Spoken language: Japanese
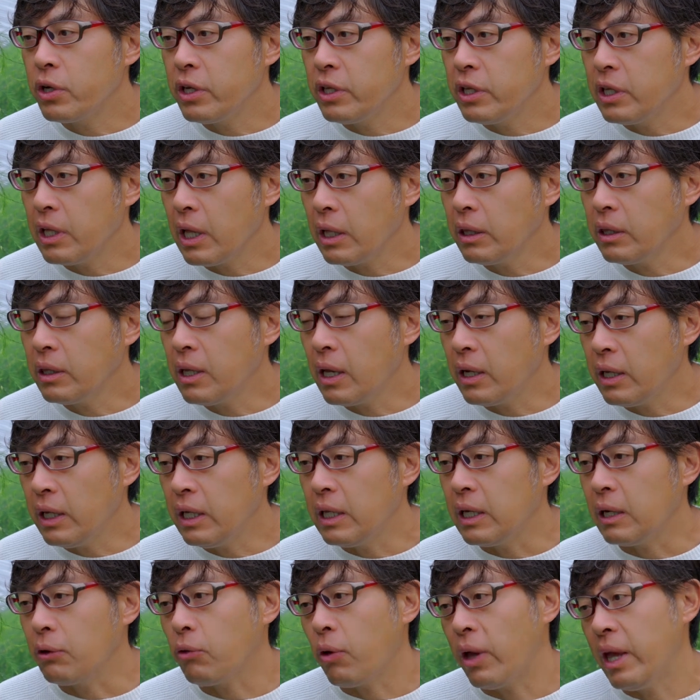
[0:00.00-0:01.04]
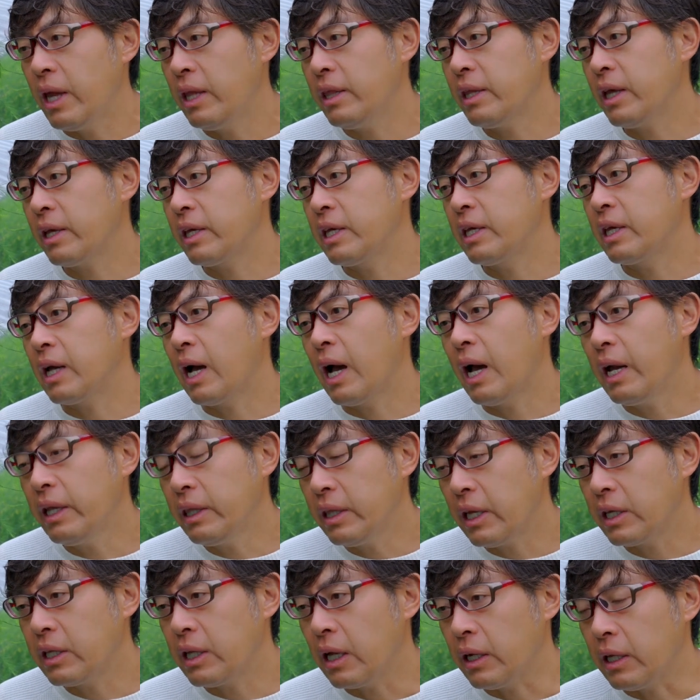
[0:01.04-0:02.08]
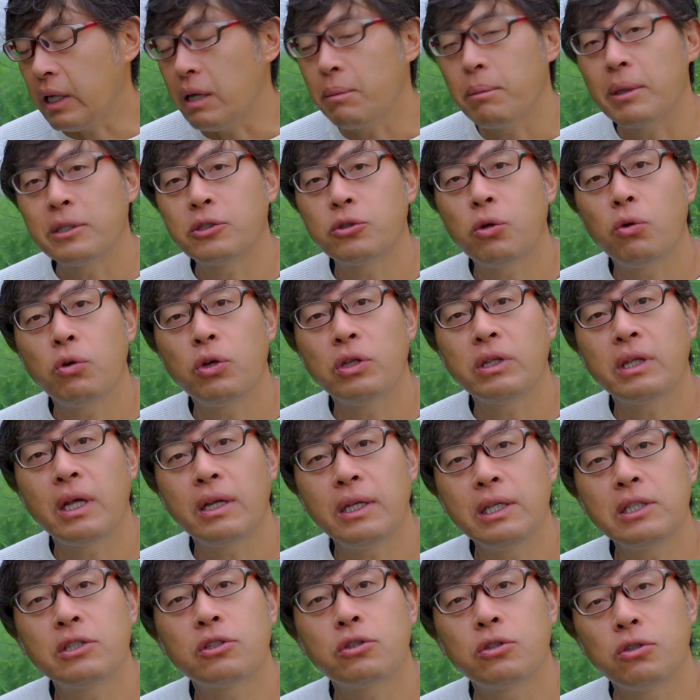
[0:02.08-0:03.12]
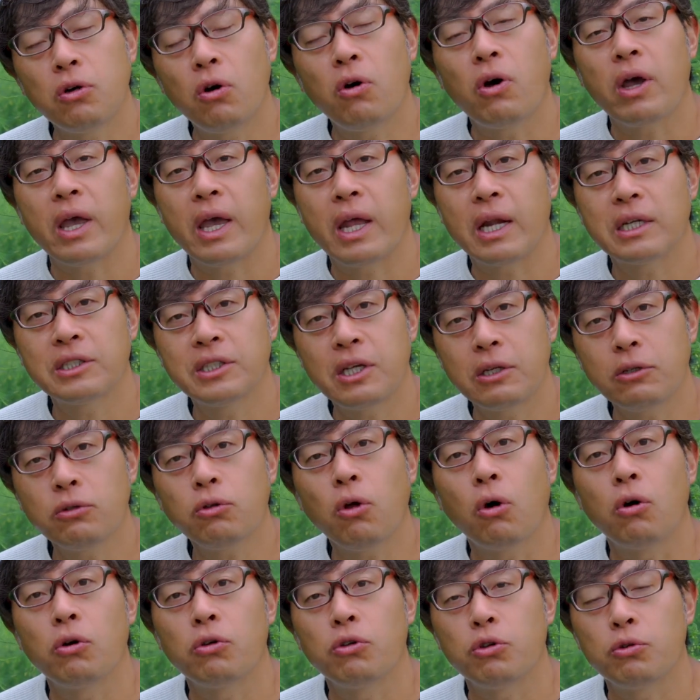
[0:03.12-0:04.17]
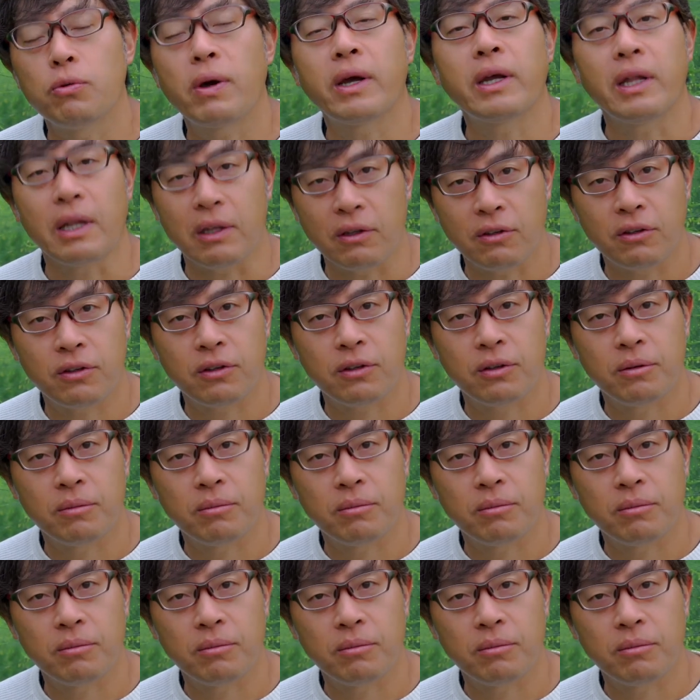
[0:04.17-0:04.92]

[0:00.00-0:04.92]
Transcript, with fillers: 気になったりあと変な菌が入ってきたり、まあ、そういったリスクを減らせるというわけです